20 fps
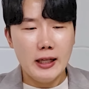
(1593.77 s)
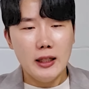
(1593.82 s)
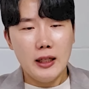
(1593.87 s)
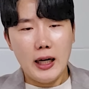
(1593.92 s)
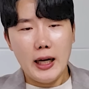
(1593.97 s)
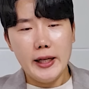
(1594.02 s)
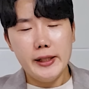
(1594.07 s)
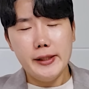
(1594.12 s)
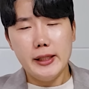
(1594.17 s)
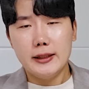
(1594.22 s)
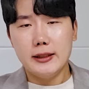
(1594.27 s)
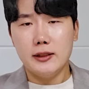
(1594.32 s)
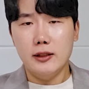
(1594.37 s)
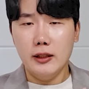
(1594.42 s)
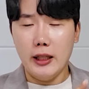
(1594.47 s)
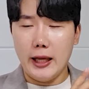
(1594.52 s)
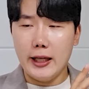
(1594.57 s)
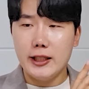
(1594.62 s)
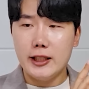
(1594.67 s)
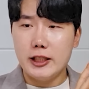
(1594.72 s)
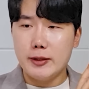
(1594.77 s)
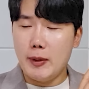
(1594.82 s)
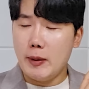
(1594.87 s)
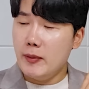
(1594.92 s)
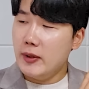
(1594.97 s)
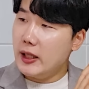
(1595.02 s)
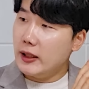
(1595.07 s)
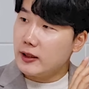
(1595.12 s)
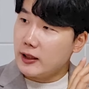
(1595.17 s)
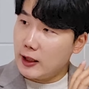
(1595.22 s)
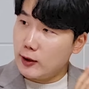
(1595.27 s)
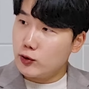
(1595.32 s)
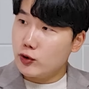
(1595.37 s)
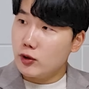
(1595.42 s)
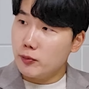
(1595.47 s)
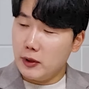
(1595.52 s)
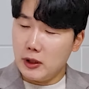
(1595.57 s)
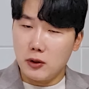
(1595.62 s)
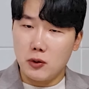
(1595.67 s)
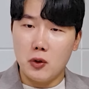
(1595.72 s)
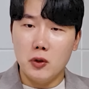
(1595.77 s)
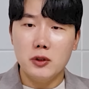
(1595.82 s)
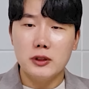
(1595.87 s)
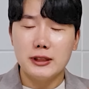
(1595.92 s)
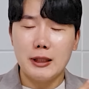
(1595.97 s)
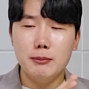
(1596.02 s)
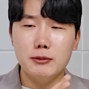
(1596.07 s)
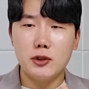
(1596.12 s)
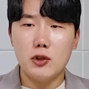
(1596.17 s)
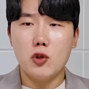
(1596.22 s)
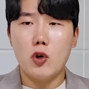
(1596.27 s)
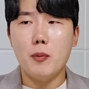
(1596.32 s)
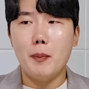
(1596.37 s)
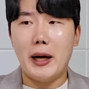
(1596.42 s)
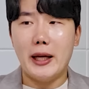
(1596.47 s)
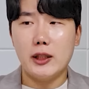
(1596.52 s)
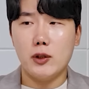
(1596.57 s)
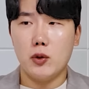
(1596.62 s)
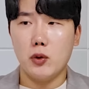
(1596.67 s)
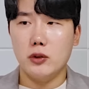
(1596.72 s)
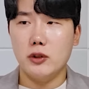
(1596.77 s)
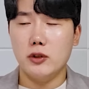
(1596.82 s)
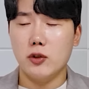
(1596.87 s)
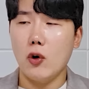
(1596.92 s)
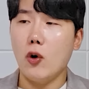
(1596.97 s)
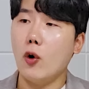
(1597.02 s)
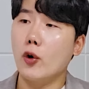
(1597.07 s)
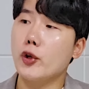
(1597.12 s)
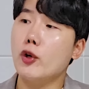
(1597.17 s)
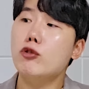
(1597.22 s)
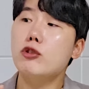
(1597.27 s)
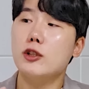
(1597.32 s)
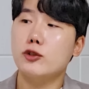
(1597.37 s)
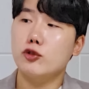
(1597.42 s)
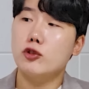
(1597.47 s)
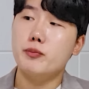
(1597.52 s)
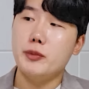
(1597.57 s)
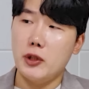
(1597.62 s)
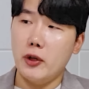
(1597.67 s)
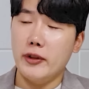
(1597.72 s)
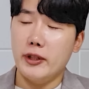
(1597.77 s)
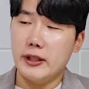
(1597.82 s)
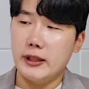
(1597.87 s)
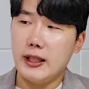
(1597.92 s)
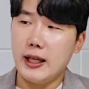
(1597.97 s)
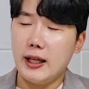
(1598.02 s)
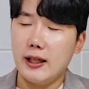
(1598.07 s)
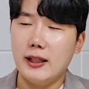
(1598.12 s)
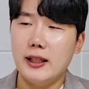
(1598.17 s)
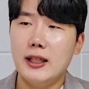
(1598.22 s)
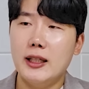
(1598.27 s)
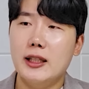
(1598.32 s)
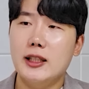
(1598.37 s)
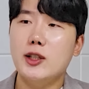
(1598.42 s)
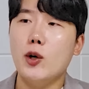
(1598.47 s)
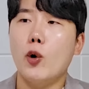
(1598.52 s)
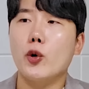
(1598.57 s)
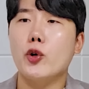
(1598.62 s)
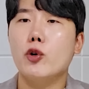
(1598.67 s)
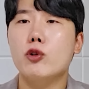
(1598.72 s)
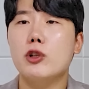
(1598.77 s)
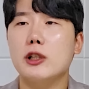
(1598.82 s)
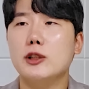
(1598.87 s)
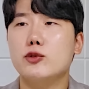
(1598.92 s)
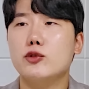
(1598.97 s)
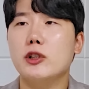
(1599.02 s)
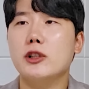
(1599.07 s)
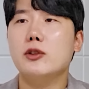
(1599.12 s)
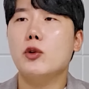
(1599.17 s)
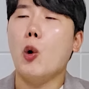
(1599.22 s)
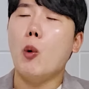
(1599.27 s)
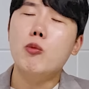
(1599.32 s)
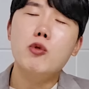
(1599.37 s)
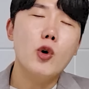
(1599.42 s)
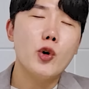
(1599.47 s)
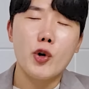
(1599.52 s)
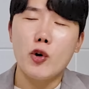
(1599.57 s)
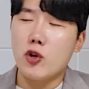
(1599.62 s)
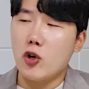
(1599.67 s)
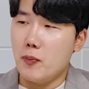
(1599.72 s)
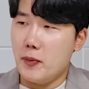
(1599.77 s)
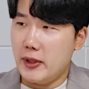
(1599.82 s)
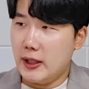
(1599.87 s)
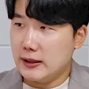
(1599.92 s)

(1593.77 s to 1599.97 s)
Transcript: 하이닉스는 HBM이라는 기술을 밀고 삼성과 마이크론은 더 어려운 기술을 밀었는데 이 어려운 기술이 너무 어려운 겁니다.